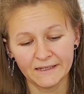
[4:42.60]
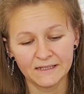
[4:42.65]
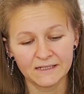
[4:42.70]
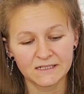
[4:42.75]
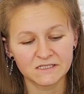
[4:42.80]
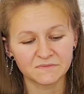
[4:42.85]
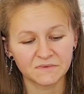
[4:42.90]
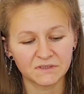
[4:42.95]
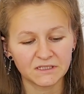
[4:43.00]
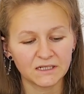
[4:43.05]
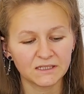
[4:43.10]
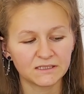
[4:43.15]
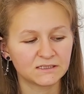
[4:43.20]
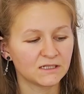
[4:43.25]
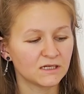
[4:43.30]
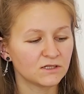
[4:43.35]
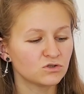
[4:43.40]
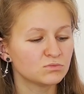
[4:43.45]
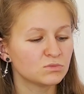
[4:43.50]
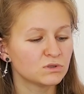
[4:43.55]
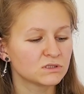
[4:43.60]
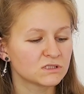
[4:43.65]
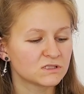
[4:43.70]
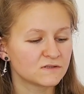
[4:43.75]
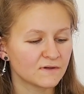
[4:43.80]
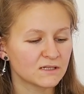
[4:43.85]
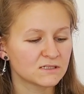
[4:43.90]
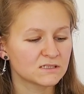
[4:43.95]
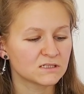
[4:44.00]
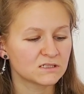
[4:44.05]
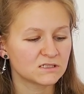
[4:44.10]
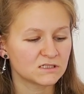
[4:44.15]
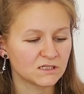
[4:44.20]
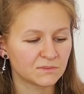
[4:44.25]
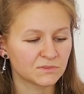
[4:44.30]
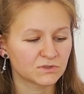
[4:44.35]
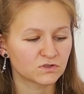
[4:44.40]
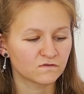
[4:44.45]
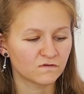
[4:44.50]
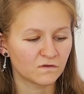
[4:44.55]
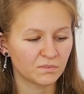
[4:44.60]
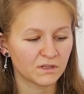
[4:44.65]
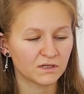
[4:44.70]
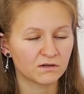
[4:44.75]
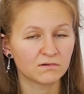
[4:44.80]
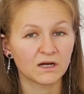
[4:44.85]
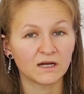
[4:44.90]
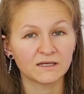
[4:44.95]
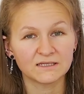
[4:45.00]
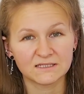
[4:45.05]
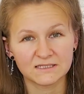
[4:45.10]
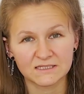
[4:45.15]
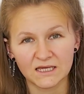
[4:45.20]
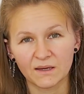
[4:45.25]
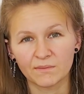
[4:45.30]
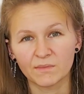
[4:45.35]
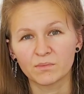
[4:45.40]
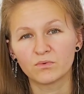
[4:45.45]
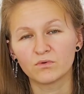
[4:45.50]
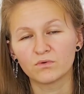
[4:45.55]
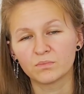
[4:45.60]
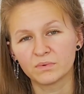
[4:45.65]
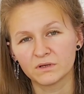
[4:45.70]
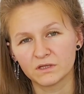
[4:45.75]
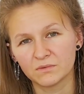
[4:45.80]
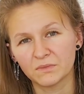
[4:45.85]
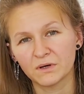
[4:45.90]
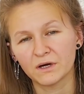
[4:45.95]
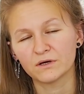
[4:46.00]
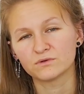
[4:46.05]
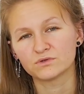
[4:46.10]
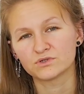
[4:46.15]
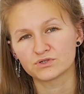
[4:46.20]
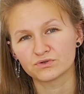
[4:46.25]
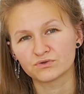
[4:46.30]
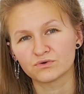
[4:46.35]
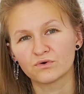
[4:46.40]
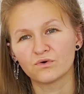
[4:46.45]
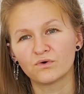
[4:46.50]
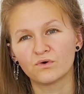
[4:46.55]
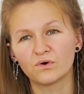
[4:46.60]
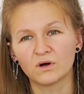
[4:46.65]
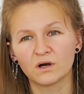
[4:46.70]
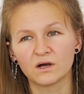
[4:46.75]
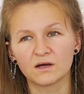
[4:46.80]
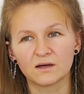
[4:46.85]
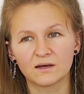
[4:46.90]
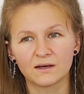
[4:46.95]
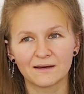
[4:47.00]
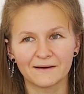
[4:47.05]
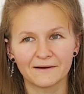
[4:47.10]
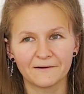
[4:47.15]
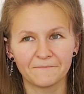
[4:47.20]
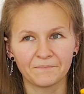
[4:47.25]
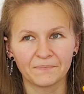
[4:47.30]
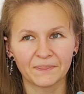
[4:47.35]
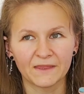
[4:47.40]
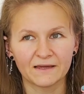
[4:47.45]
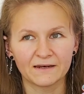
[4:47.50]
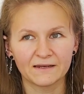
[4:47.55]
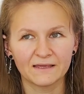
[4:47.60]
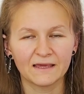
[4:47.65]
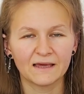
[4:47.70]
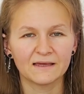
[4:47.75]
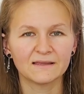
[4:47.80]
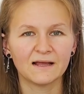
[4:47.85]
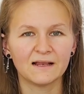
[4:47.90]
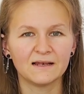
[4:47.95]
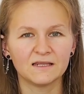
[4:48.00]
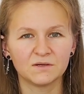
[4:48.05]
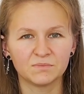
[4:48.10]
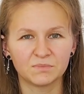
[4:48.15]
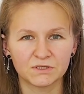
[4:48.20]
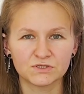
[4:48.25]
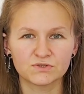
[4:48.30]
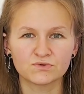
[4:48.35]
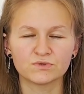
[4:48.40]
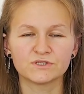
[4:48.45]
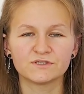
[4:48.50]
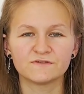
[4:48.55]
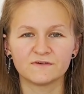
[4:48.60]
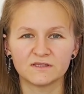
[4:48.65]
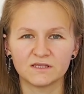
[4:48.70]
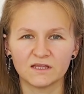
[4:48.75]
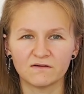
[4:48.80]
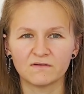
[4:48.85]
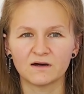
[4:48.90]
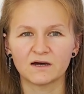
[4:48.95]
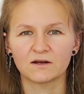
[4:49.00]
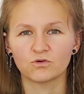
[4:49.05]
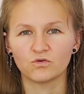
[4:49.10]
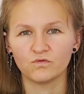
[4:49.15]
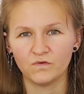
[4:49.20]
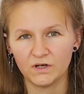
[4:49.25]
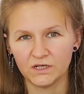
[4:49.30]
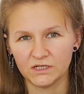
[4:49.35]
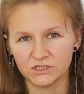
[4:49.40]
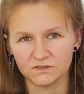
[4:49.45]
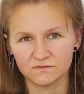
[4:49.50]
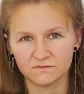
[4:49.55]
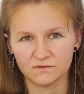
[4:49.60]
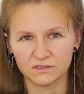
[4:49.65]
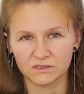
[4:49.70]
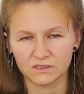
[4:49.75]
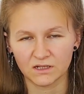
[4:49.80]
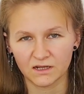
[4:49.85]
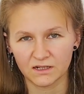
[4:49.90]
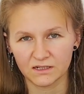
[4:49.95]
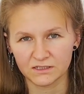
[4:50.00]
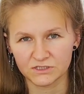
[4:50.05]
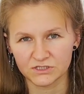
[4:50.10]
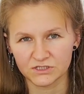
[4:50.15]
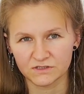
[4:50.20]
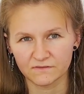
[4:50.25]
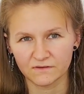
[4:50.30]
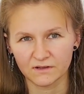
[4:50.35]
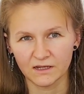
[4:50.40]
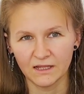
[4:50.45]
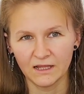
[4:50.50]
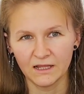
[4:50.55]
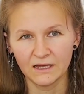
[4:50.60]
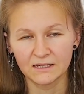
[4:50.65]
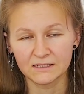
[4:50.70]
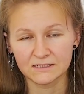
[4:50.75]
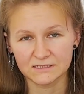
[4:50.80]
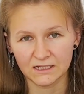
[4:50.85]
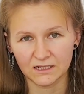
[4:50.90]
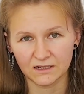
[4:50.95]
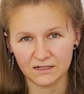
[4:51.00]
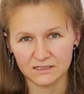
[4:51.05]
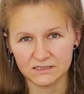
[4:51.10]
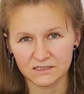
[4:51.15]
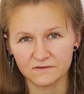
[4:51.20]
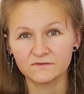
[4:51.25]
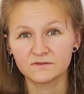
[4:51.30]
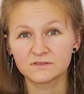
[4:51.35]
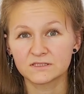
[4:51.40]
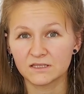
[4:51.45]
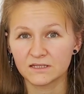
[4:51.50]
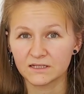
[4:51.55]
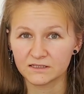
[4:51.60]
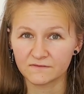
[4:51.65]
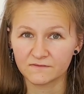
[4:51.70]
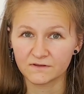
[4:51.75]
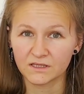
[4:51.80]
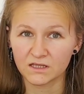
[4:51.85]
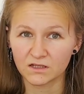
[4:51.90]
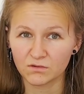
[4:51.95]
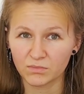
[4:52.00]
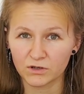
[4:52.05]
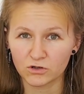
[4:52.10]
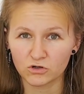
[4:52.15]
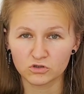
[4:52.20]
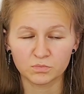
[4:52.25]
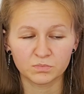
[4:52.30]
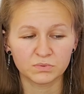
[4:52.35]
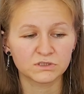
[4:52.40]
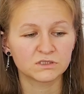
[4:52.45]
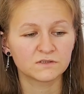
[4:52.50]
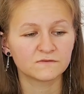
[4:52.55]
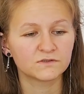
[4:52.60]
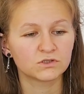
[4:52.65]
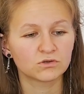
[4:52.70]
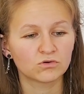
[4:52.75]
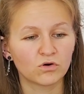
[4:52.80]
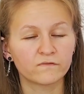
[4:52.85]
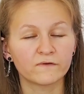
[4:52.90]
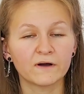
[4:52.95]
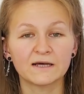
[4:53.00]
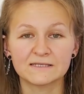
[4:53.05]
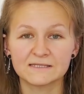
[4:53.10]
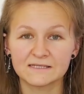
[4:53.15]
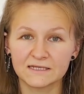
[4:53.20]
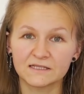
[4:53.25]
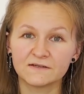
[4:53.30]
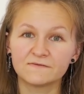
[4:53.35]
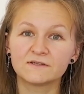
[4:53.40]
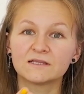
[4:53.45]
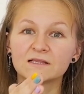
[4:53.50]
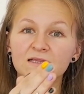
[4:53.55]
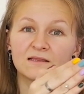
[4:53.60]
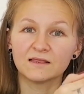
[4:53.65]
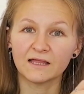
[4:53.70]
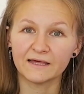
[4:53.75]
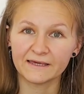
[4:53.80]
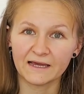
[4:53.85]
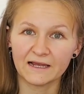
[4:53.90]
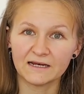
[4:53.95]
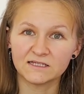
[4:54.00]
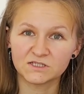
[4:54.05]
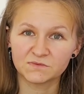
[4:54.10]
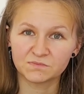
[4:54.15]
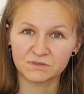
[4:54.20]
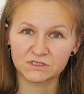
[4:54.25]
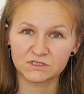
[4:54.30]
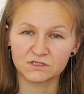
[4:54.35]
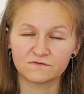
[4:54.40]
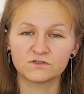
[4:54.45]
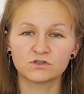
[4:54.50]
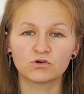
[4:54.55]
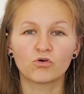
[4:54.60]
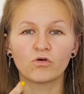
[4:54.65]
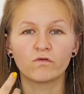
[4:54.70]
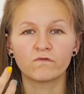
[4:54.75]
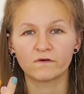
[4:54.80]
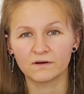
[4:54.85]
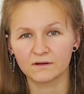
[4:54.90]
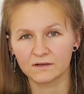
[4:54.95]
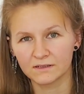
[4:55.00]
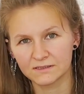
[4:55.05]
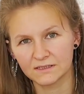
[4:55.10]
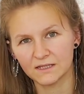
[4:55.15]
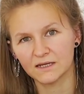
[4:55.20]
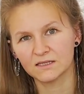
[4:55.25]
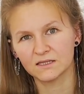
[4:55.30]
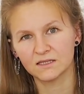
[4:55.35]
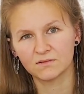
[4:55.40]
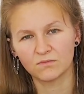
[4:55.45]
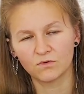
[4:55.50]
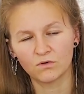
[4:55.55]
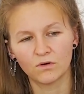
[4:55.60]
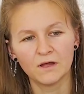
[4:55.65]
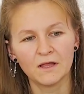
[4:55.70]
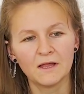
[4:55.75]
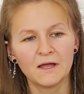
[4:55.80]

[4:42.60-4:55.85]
Смотрите, я думаю, это связано с тем, что, во-первых, они сами понимают, что э, региональное присутствие товара увеличивает количество заказов, следовательно, оборот поставщиков, а следовательно, лояльность поставщиков к данному